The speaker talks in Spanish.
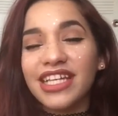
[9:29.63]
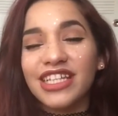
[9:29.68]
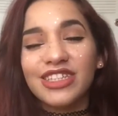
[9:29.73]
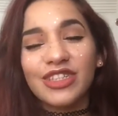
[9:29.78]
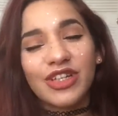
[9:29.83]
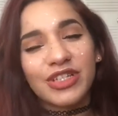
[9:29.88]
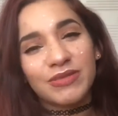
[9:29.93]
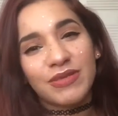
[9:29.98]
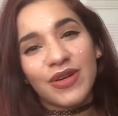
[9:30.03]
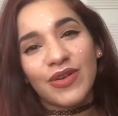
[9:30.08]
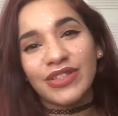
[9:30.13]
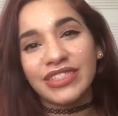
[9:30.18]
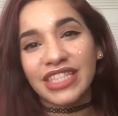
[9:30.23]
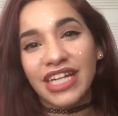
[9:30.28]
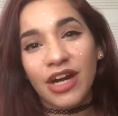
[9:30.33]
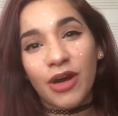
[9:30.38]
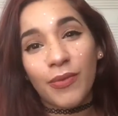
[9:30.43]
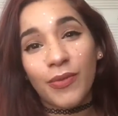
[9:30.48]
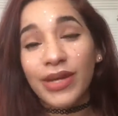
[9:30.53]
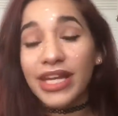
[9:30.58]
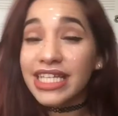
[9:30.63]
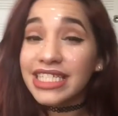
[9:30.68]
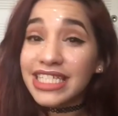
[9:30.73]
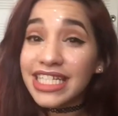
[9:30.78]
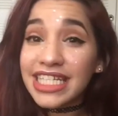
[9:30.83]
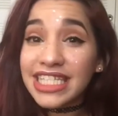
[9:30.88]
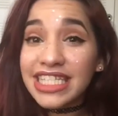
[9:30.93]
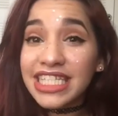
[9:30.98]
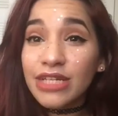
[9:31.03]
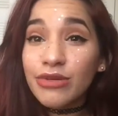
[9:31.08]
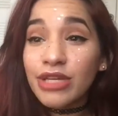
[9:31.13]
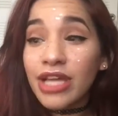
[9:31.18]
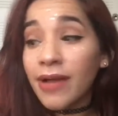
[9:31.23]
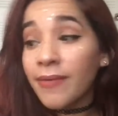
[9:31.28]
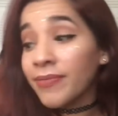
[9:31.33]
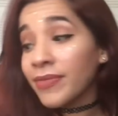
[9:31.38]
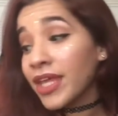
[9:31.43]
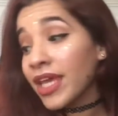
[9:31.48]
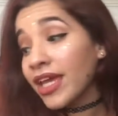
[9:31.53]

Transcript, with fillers: En todas me encuentran como Yancy encivia